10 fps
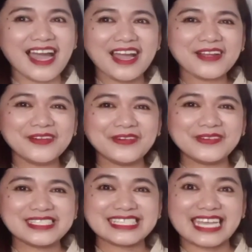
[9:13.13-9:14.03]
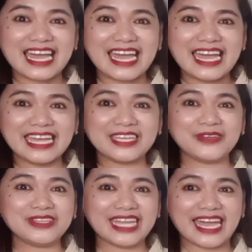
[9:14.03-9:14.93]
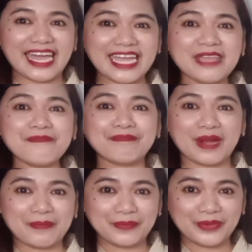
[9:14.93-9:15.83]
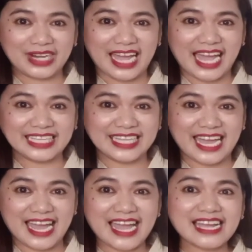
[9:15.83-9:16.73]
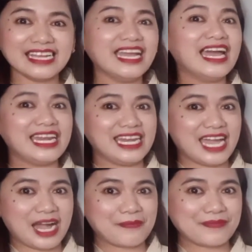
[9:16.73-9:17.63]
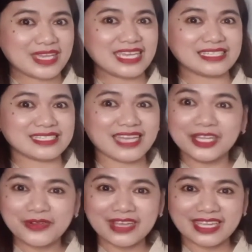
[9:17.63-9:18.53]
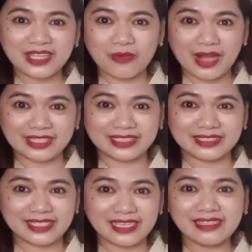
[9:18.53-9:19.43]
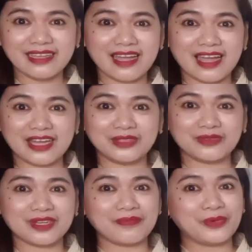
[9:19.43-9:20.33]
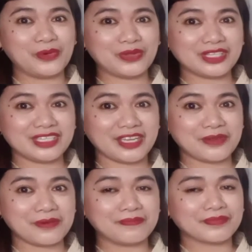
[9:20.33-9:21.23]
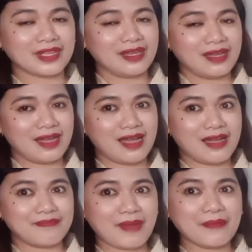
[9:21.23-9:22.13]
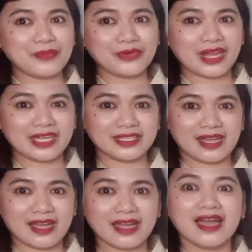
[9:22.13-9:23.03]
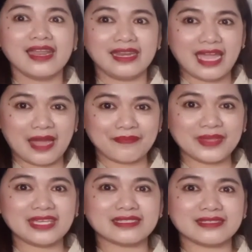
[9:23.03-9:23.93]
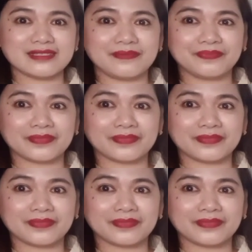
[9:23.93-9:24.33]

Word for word: Ang husay, yun ay pambura ng lapis. Anong ginawa ni Nina nung napulot niya yung uh, pambura ng lapis?